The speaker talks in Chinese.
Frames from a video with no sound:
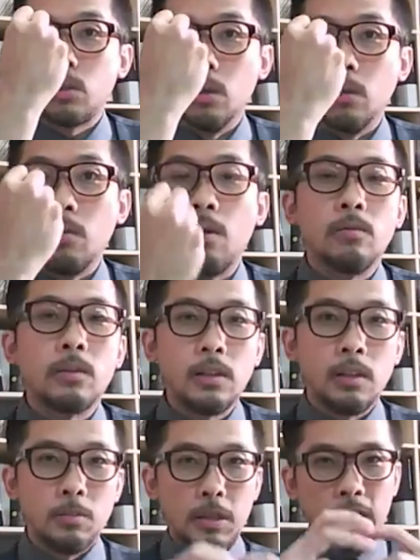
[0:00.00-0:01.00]
球哦，
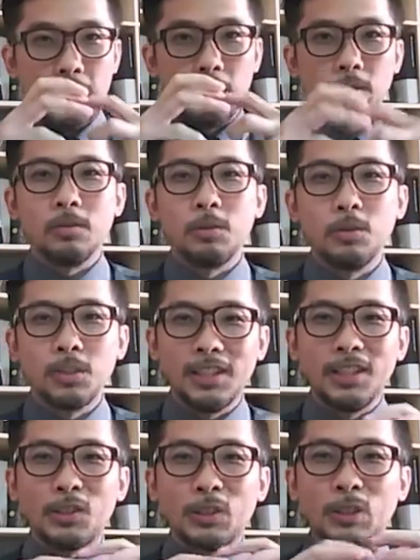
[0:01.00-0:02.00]
它里面你看到东西会是
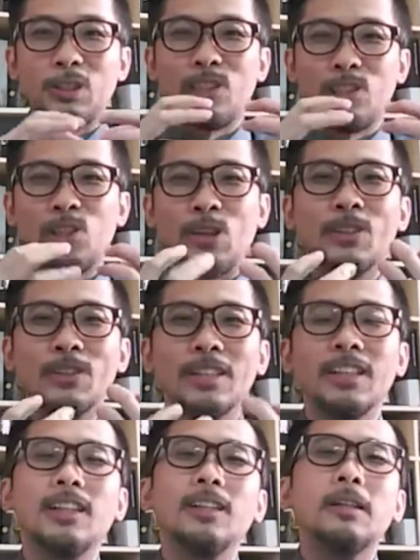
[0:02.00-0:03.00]
一个球
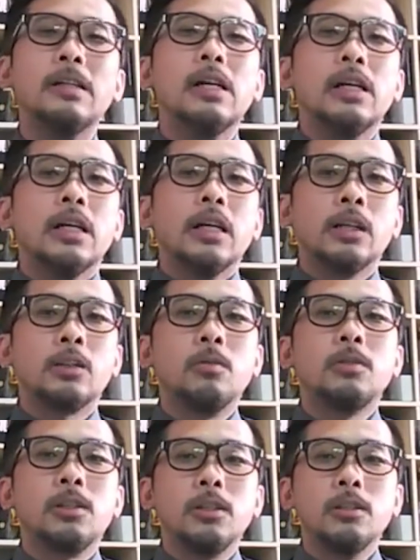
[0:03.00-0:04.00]
的一个一个
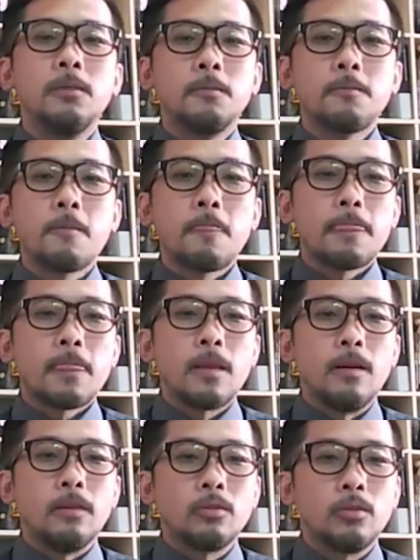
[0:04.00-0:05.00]
东西
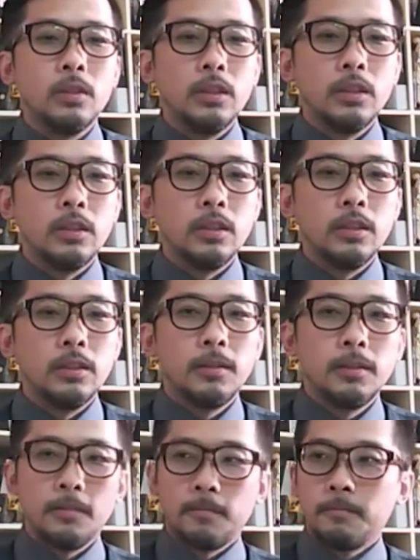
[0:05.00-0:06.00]
哦，所
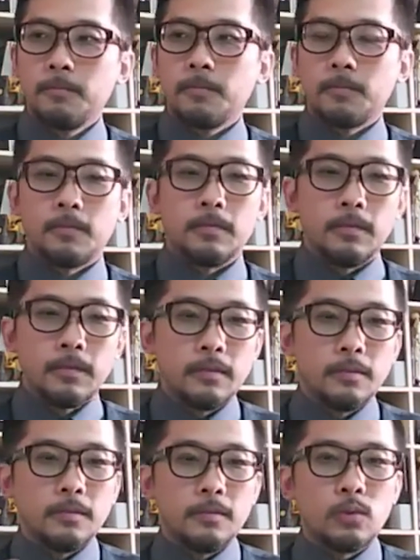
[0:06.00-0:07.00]
以，
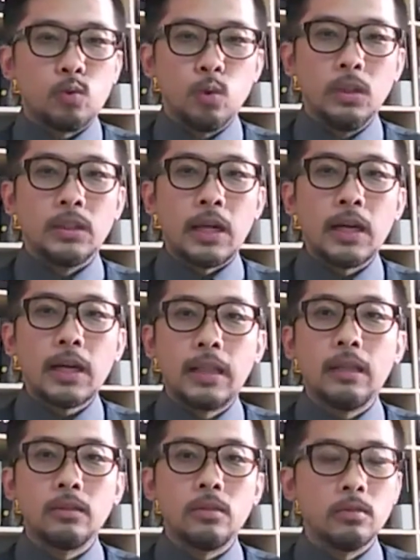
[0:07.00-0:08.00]
所以他
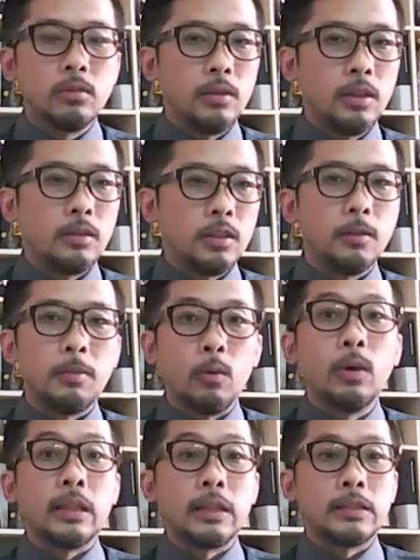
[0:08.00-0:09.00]
看到的东西会很特别。
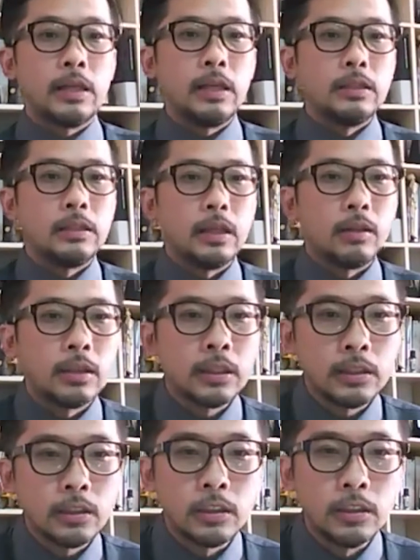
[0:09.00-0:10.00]
我给大家看一下啊，
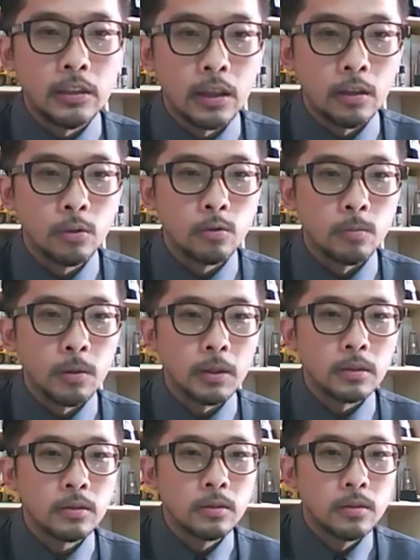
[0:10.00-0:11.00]
大家心里要有准
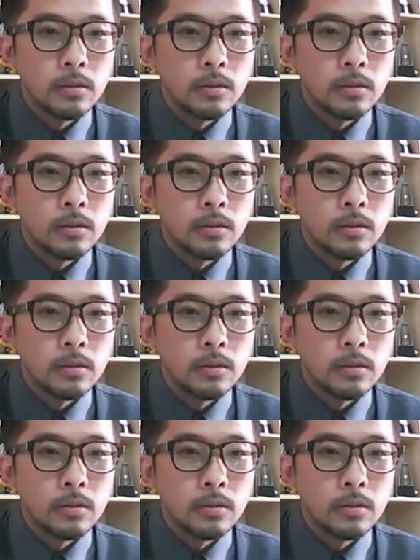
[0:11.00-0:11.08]
备。